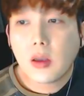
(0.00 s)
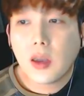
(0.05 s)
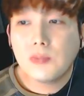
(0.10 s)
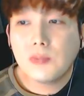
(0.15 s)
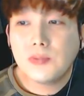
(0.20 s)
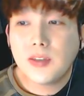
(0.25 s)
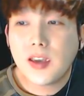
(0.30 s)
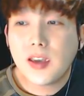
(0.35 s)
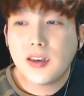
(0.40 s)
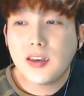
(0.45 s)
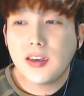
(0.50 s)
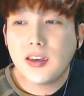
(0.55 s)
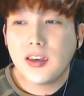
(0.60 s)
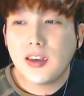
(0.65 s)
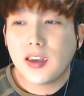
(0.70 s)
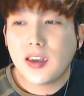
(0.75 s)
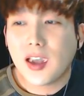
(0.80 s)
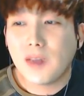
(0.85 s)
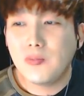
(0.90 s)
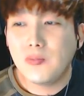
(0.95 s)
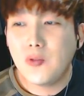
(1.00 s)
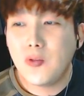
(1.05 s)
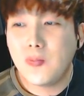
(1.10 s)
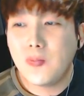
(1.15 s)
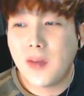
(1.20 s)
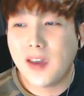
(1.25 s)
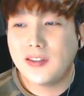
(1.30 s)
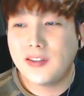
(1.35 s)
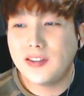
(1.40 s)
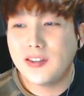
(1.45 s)
갑자기
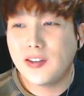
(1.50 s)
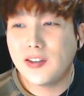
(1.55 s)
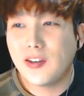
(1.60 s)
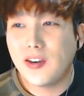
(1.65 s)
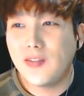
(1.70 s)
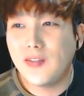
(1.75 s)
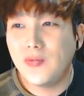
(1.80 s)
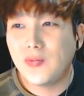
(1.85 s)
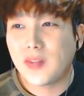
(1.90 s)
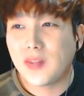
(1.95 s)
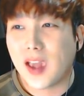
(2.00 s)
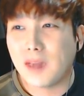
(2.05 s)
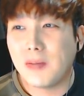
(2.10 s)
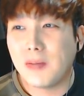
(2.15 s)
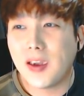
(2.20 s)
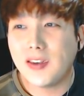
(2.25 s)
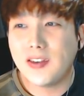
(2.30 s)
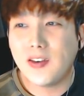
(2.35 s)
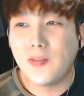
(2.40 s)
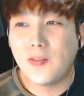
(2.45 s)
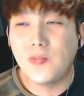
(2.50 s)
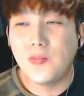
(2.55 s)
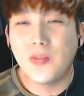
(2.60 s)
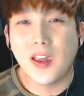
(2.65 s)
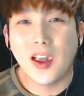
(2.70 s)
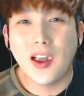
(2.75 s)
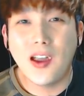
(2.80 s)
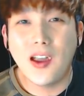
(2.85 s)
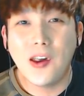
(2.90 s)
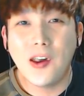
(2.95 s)
감동받은 건 나밖에
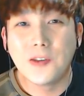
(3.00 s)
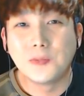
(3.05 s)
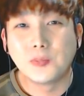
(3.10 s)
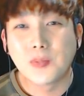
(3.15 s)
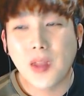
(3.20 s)
없나?